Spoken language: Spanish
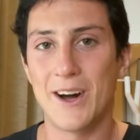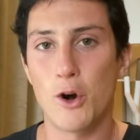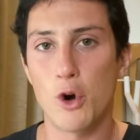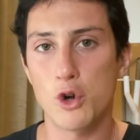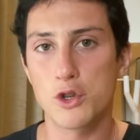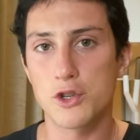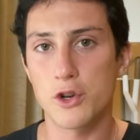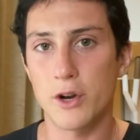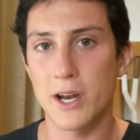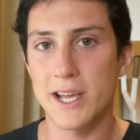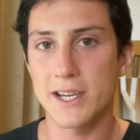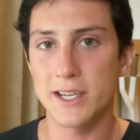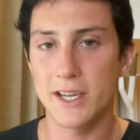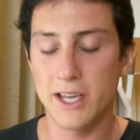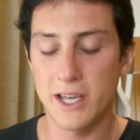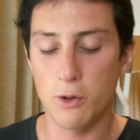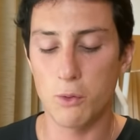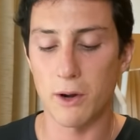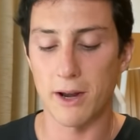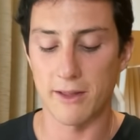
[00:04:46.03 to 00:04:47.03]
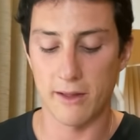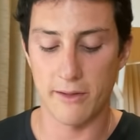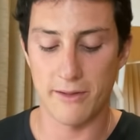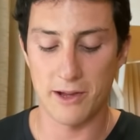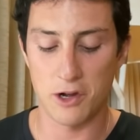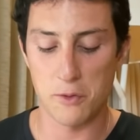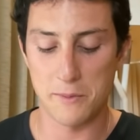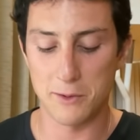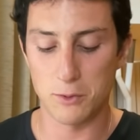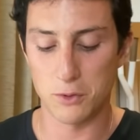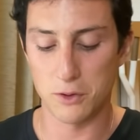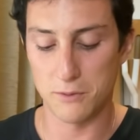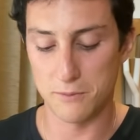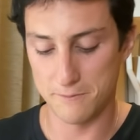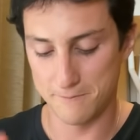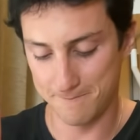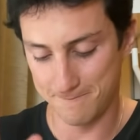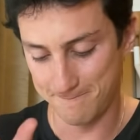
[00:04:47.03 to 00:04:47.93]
8 horas y 45 minutos.